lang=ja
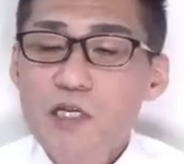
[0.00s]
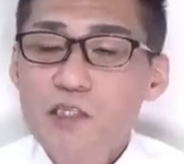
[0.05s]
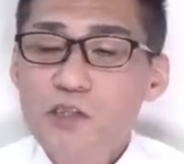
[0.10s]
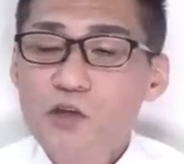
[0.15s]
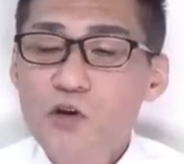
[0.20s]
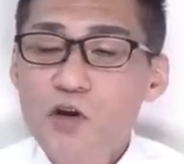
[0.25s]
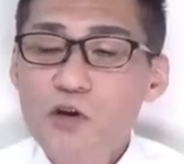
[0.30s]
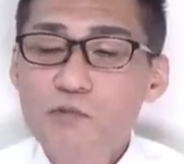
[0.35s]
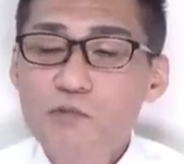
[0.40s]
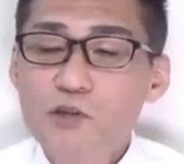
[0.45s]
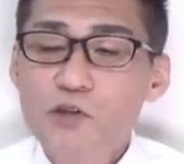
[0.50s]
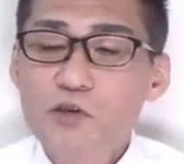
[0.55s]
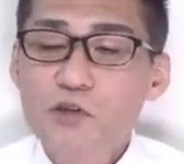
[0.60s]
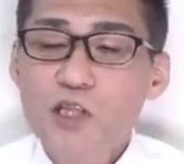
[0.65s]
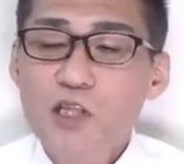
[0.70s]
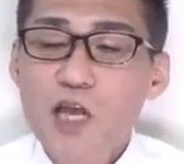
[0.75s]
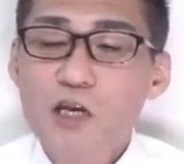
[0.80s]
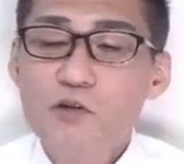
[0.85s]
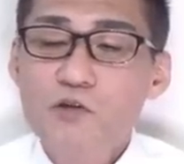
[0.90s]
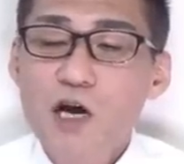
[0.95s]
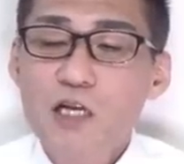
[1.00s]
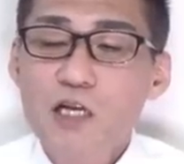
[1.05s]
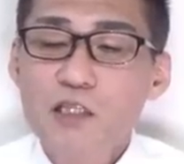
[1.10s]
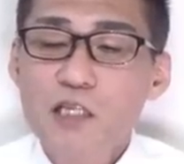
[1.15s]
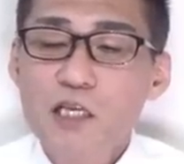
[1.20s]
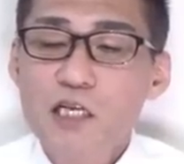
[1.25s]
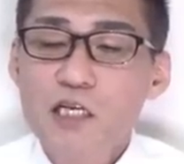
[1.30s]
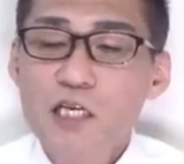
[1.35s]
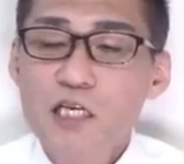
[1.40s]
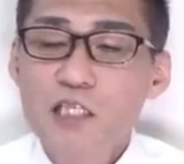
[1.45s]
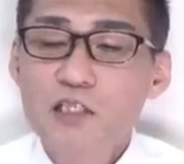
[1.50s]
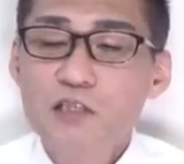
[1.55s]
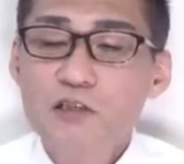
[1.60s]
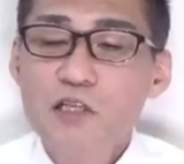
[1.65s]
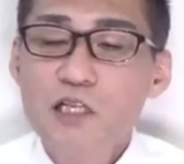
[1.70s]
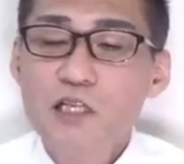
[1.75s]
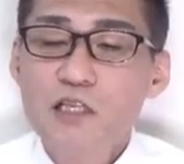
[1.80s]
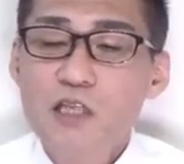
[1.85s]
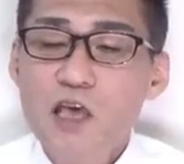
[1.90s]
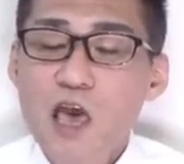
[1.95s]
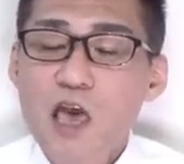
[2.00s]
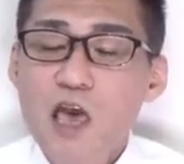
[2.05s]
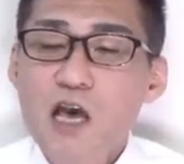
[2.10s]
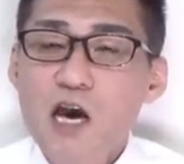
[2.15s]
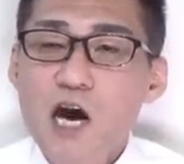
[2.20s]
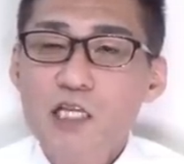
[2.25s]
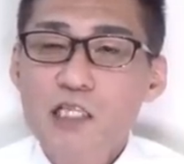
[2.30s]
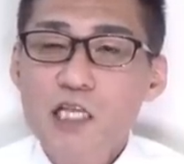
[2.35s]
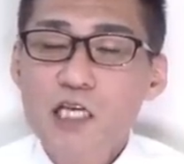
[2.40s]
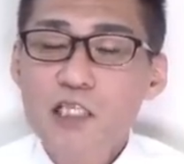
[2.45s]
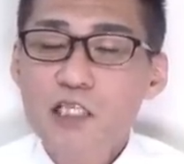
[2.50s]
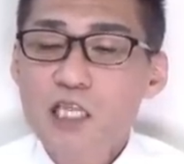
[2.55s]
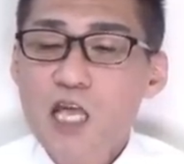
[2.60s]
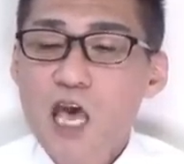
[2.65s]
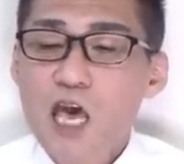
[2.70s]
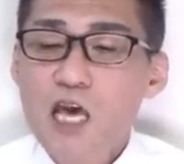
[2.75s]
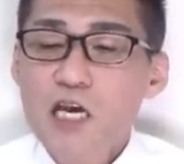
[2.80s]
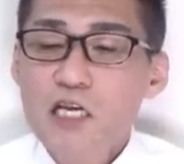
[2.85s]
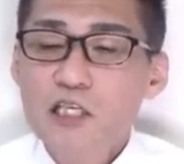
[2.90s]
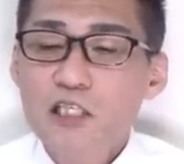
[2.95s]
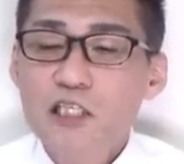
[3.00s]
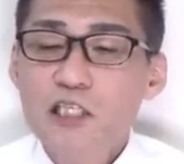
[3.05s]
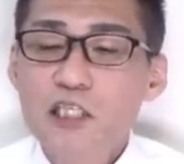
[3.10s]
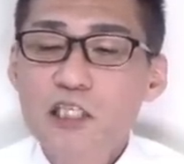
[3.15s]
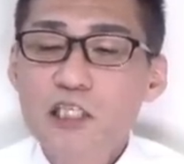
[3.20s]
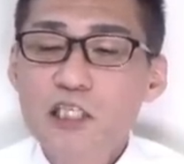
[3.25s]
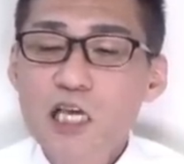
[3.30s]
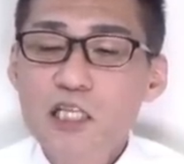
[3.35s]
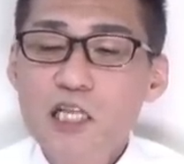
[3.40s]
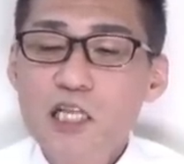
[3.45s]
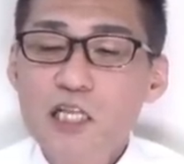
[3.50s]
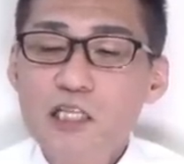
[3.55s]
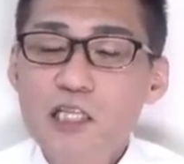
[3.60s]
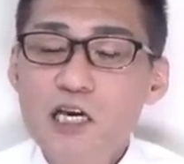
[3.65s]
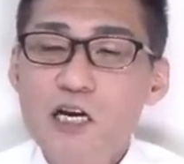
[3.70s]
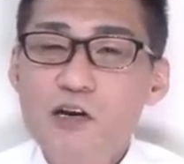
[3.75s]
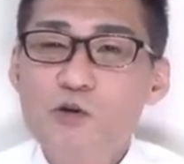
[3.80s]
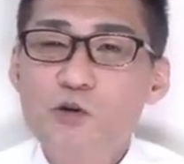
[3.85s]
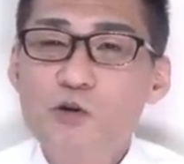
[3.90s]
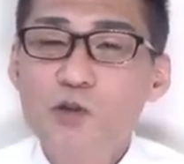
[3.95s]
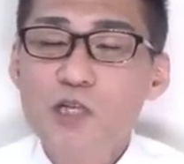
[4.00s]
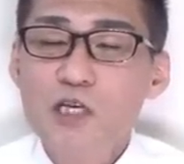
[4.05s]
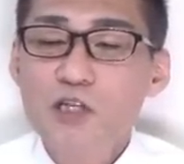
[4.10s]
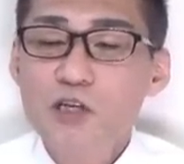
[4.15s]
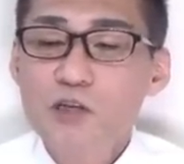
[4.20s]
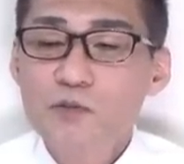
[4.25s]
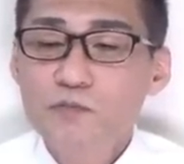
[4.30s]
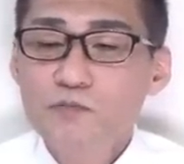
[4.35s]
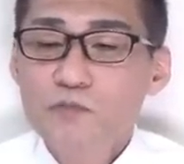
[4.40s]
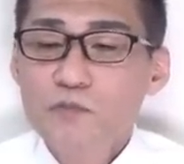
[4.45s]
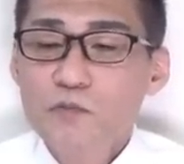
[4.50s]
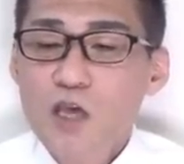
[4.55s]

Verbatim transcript: それもそれってあの勝手な連中なんで、果たして、1年経ったから交代しろ、